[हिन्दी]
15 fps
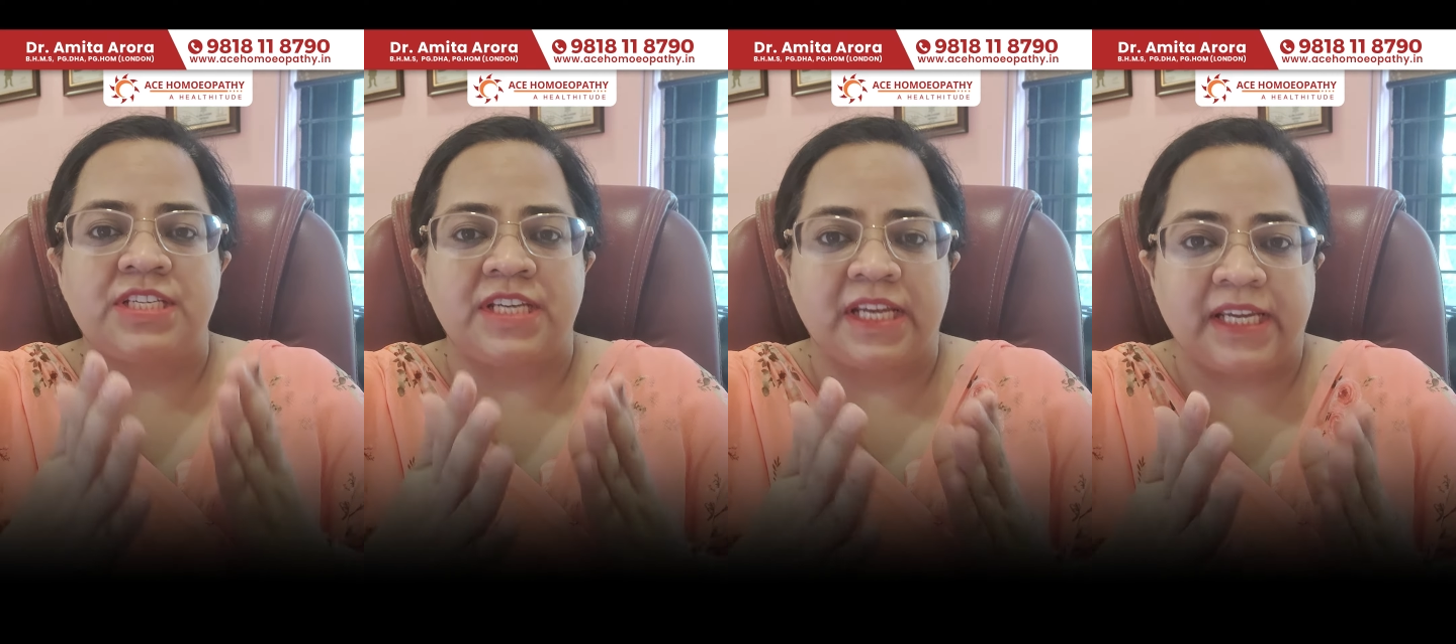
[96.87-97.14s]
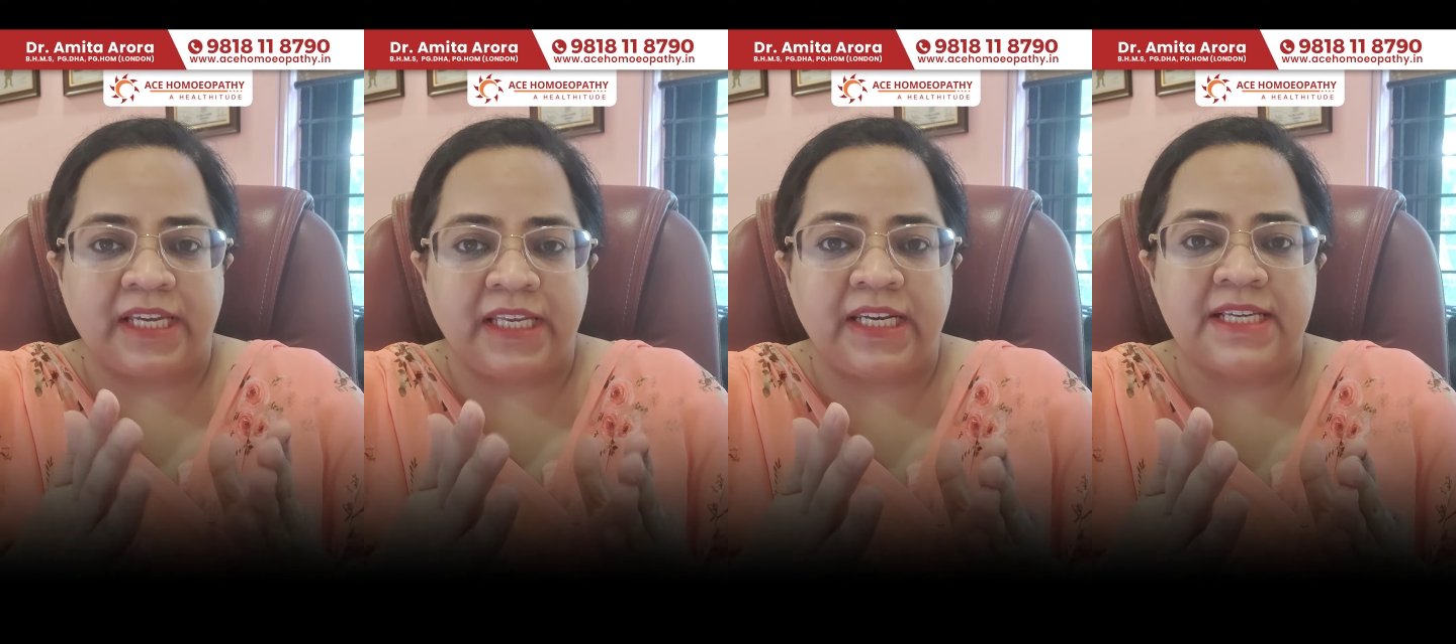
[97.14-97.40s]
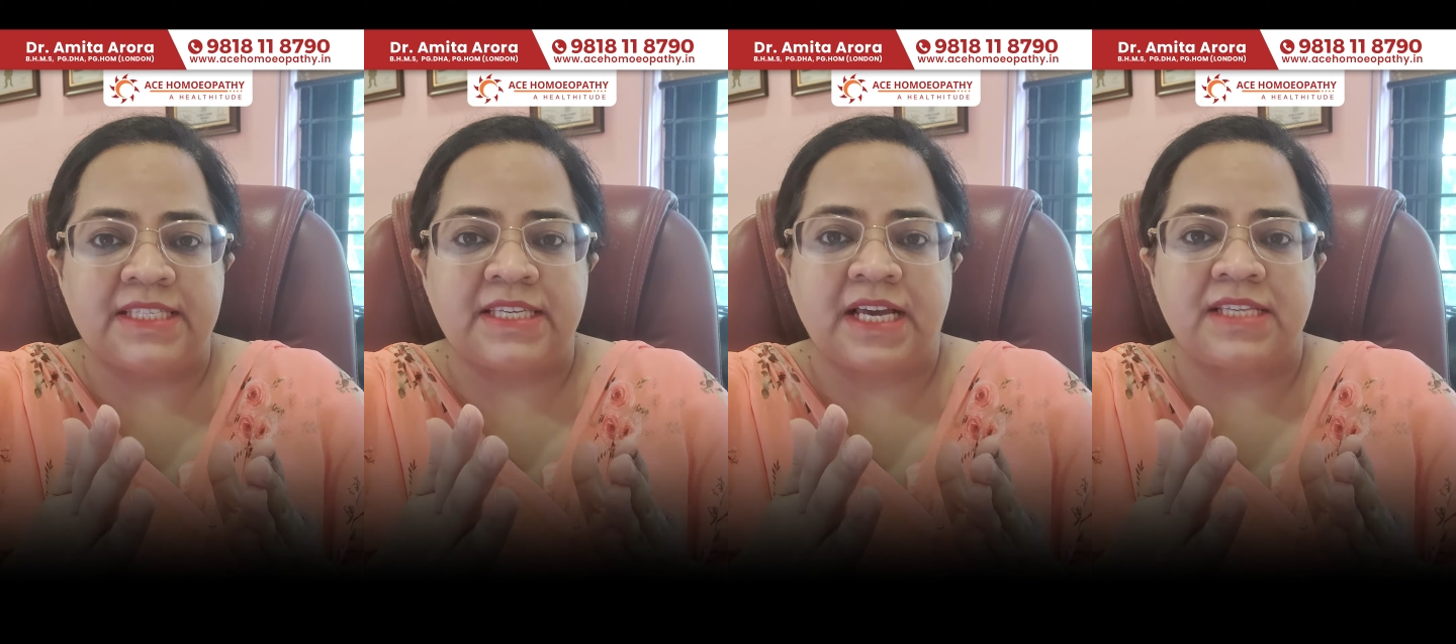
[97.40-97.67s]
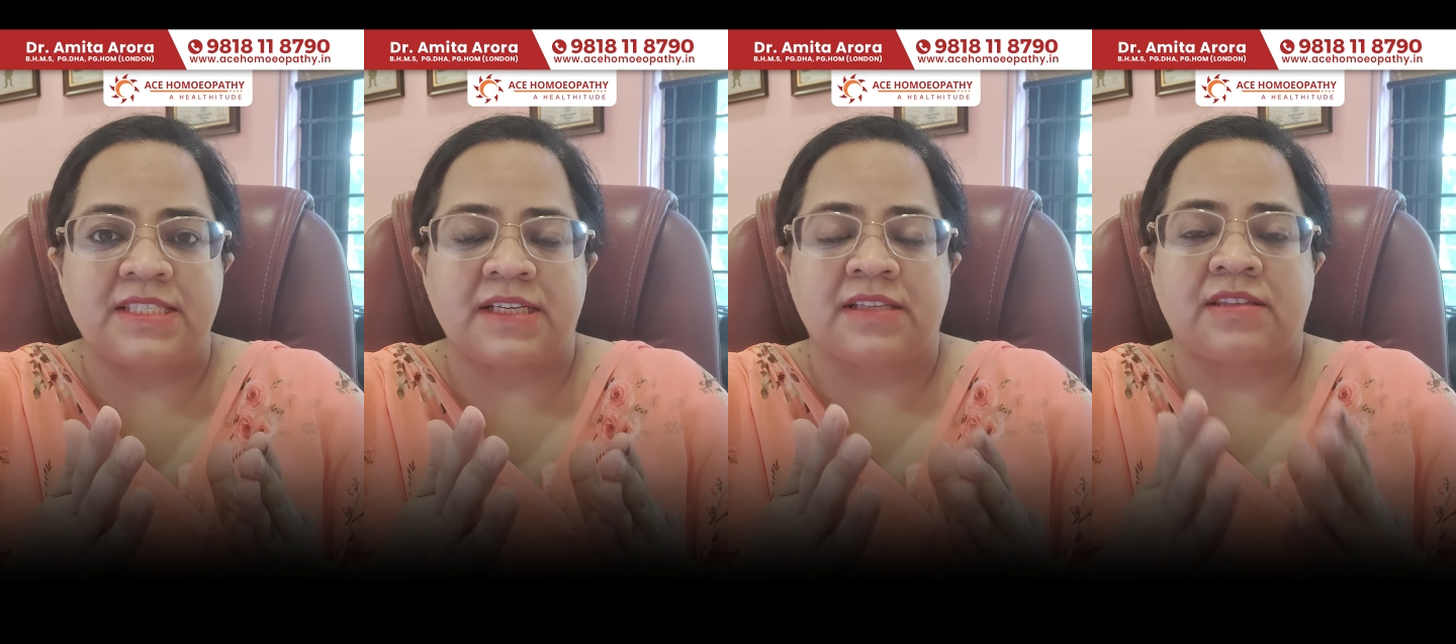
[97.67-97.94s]
शेकीनेस
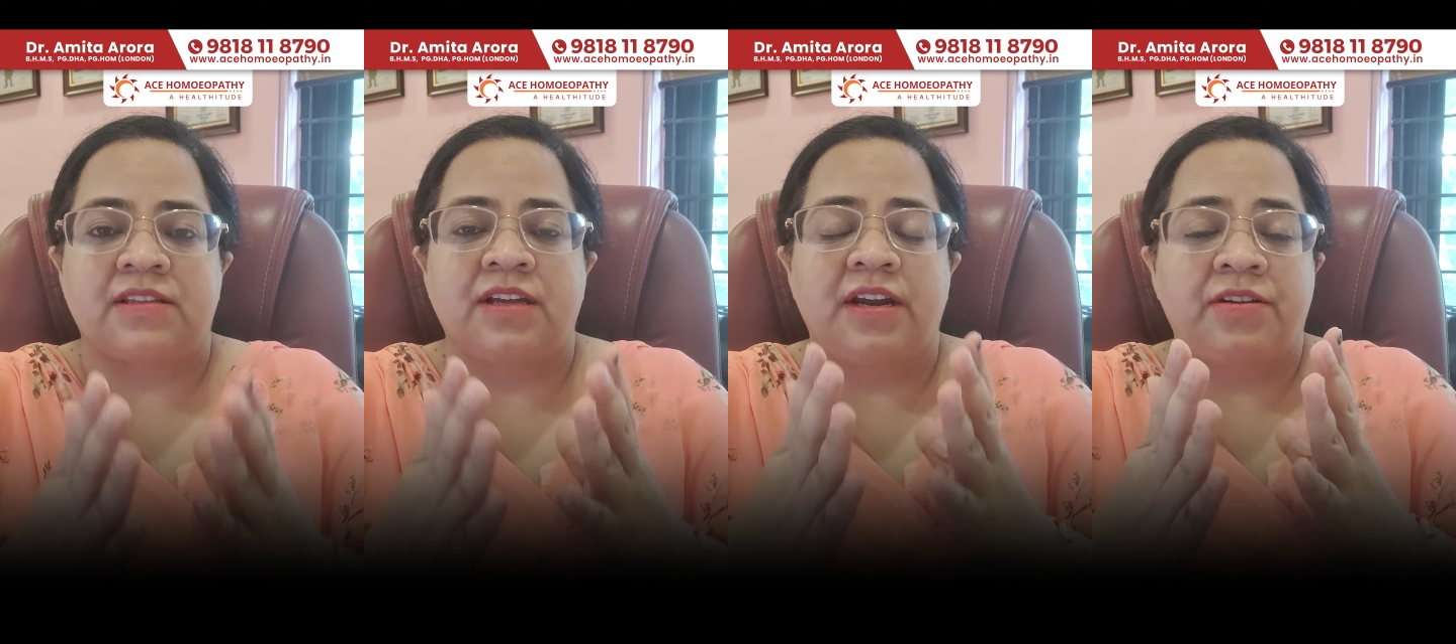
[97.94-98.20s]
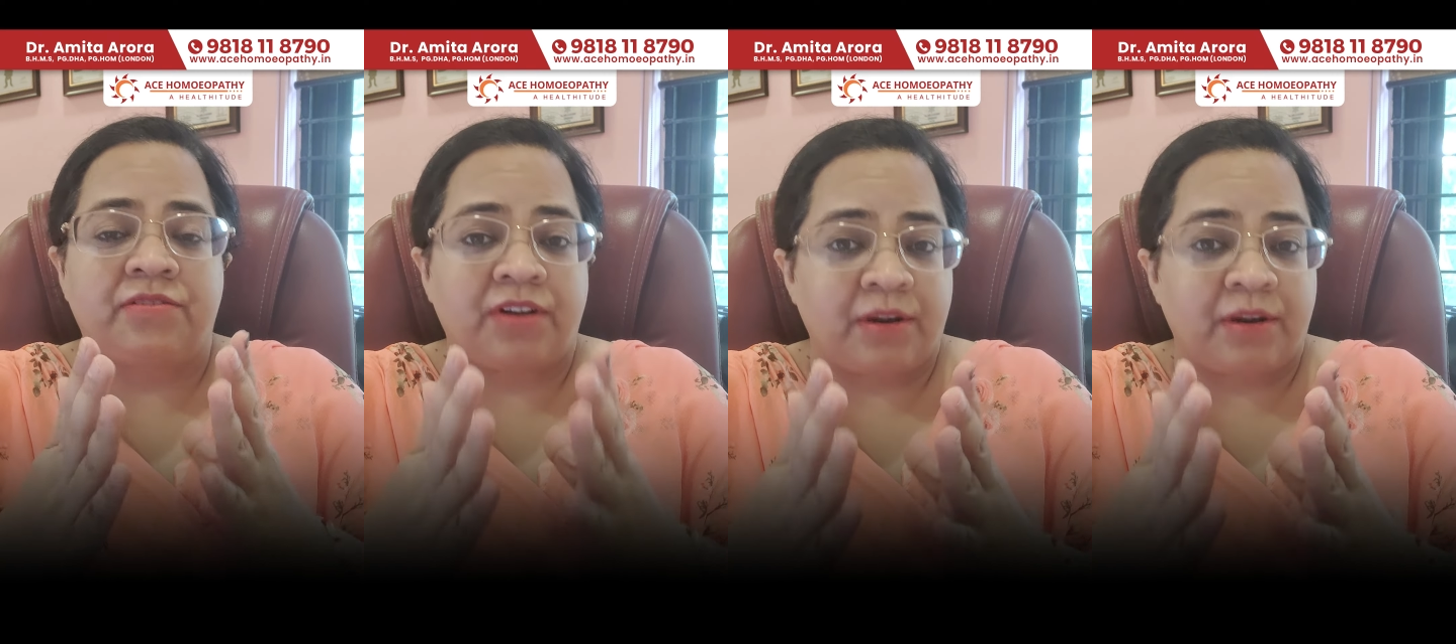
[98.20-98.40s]
आ सकती है